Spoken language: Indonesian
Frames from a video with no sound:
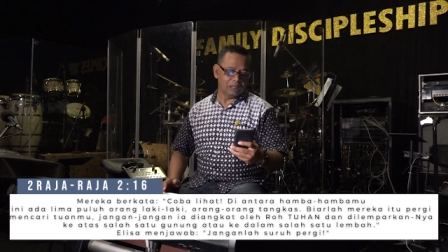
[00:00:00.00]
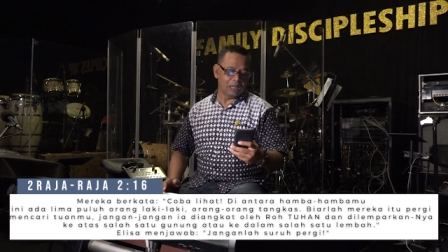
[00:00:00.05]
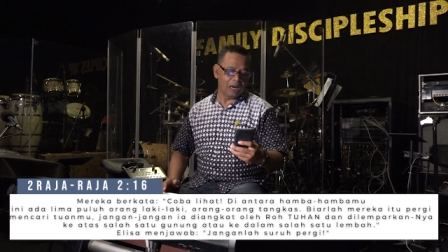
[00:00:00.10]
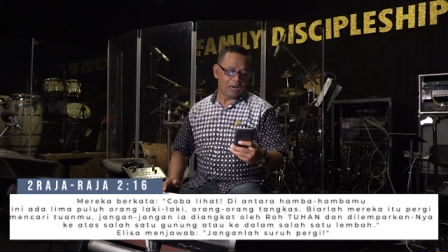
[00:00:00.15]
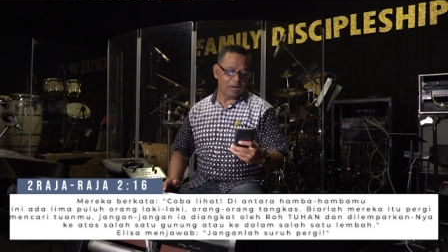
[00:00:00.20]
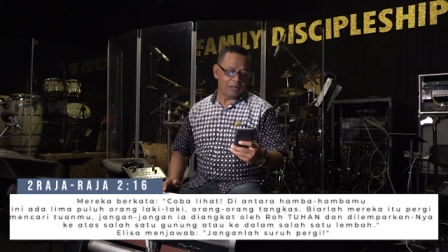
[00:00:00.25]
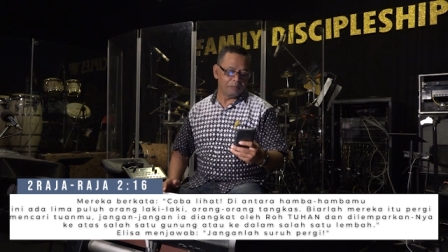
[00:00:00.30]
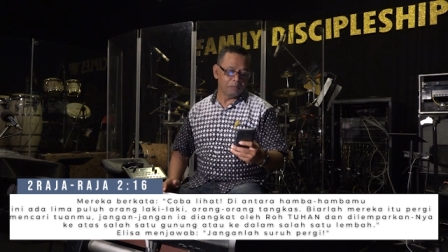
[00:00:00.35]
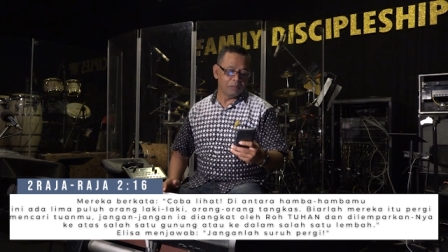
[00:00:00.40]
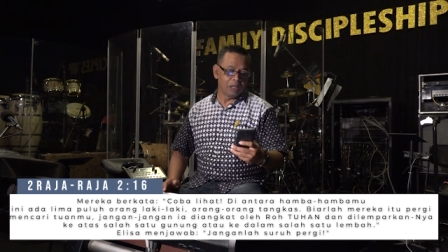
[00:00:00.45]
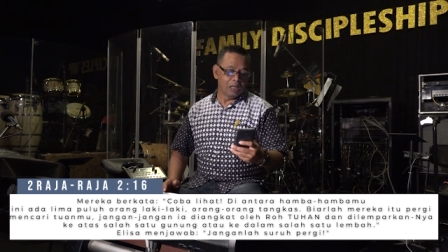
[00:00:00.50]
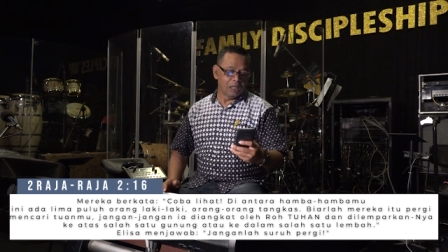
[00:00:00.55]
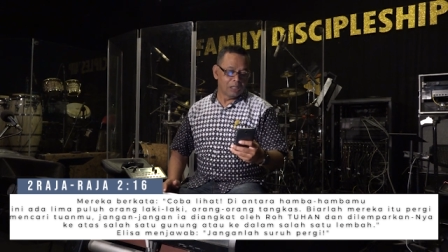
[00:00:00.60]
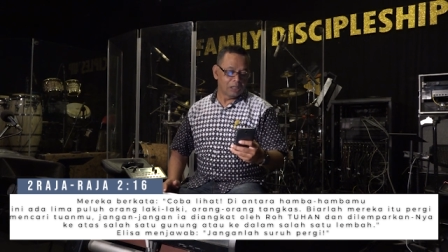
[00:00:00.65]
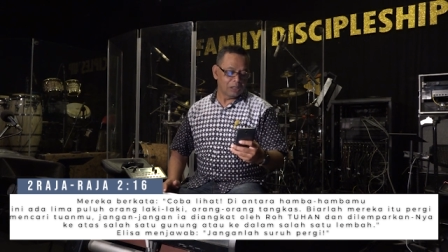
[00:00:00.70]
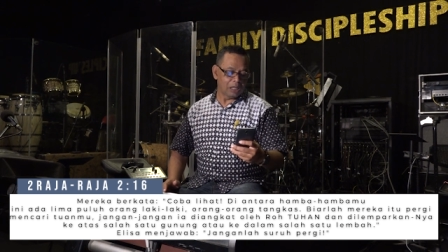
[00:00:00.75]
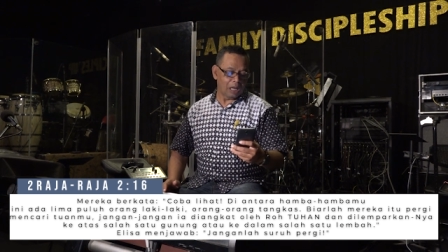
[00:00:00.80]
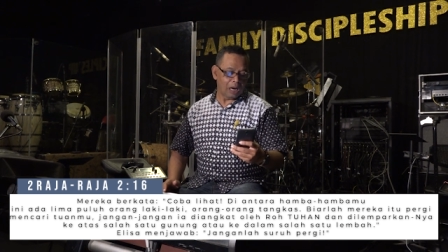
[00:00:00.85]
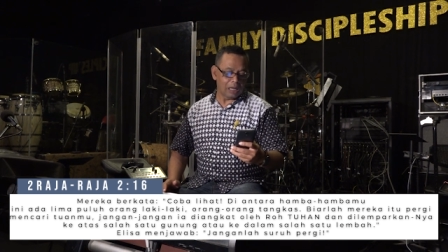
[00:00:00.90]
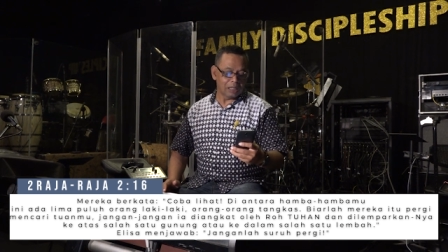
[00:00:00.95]
dalam
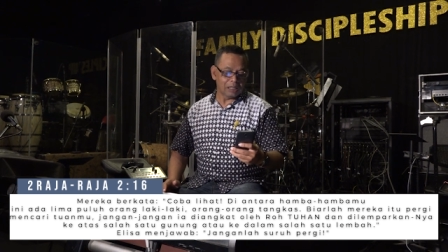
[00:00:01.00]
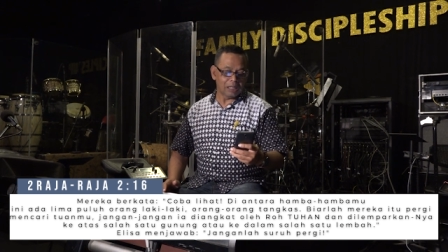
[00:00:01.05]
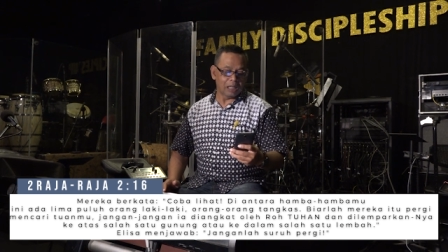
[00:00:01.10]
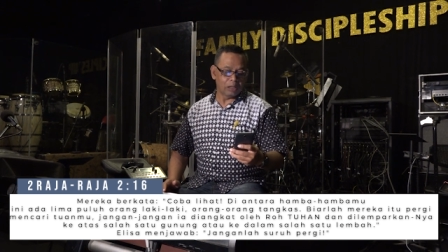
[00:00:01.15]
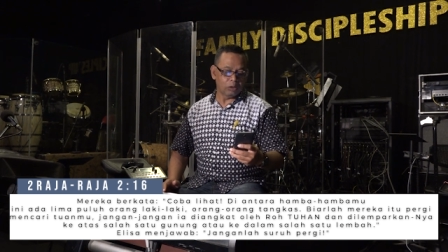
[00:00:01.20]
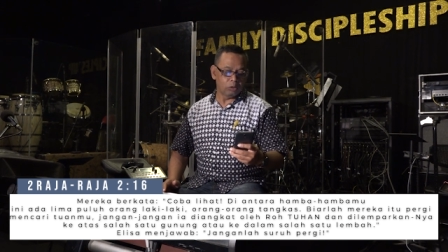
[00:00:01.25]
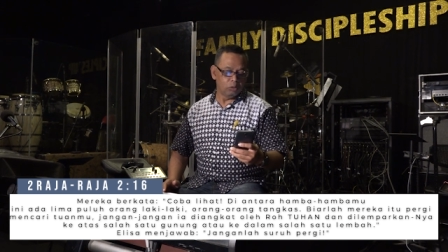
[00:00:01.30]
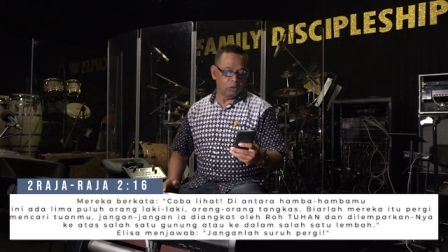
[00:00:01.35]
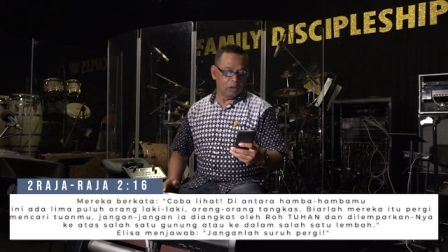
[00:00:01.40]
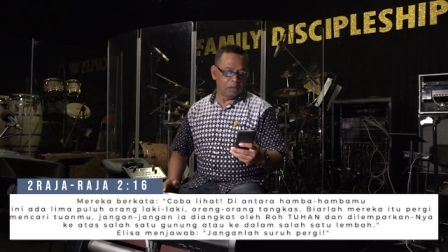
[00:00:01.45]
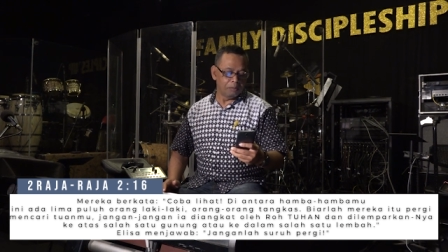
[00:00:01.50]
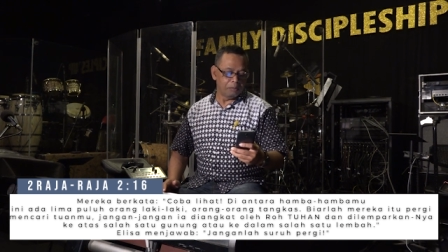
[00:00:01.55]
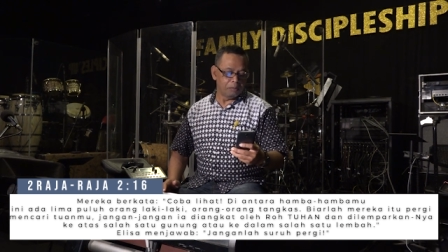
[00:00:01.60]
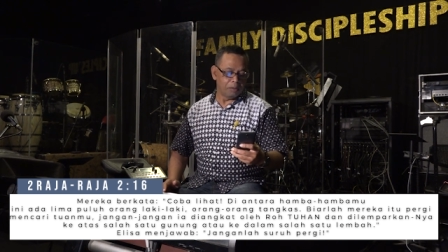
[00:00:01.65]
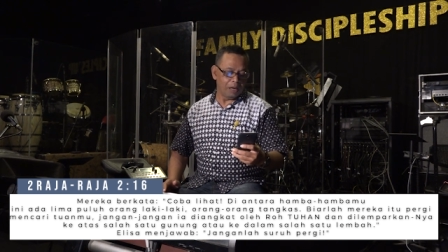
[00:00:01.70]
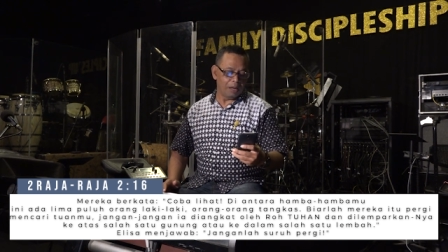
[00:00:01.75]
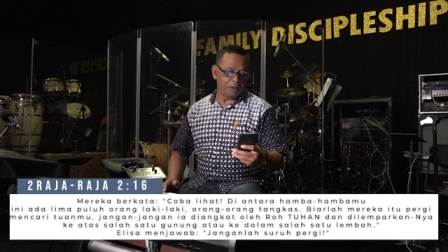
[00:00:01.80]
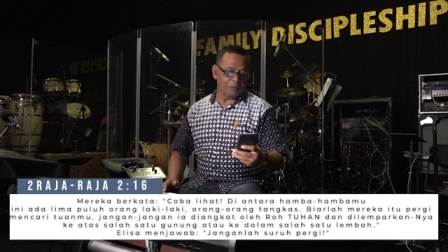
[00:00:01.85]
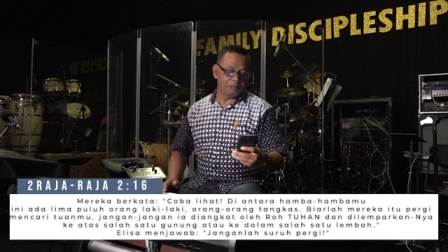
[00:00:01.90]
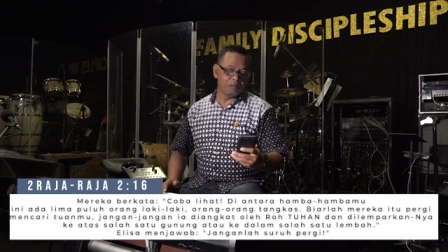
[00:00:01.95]
salah satu
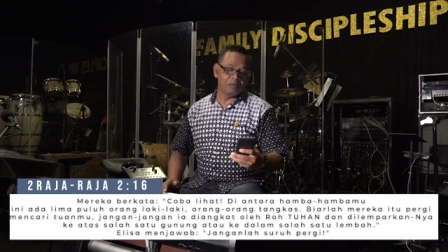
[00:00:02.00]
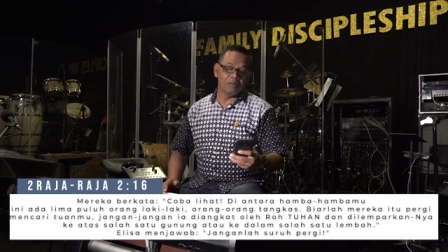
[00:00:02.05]
lembah.